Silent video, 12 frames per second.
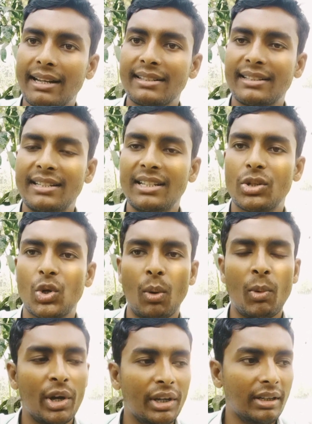চার্জ এটি
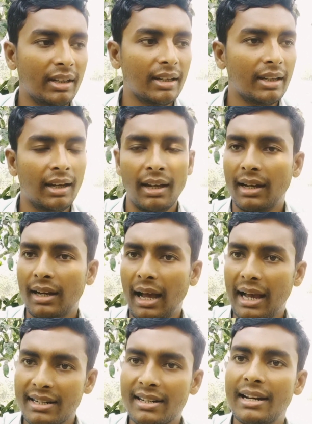সময়
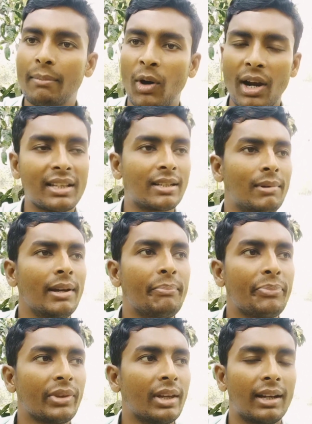আসলে বলা যাবে
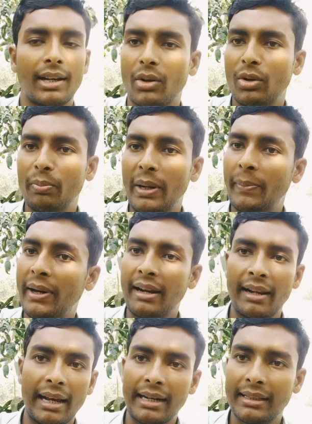কারণ
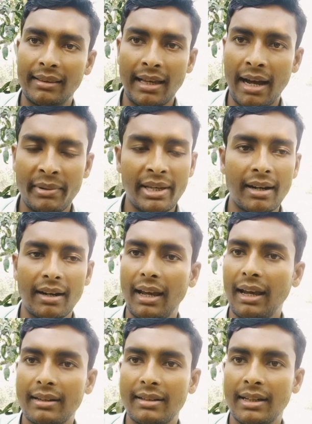পেপারের একটা দামের
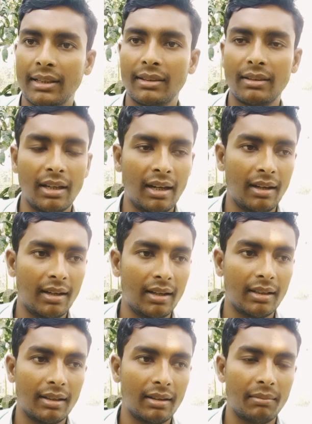একটা
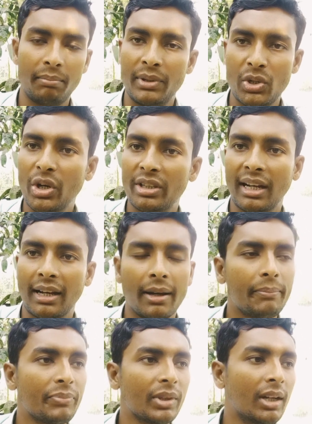বিষয় থাকে
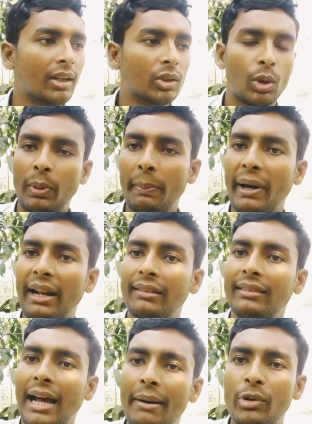তো পেপারের
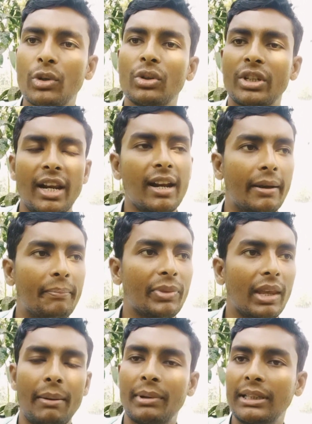দাম অনুসারে
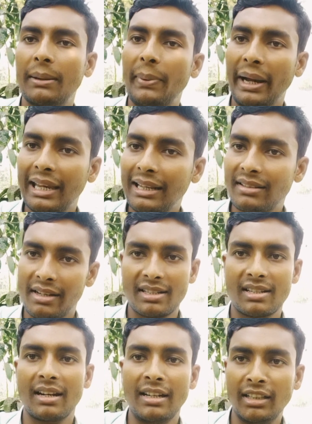আমাদের প্যাকিং
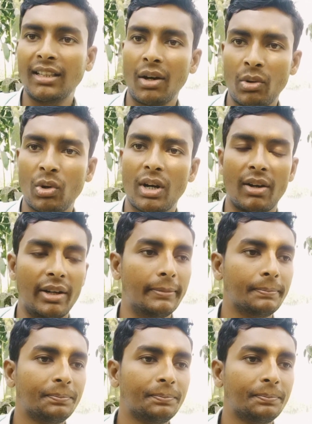চার্জটা নির্ধারণ করা হয়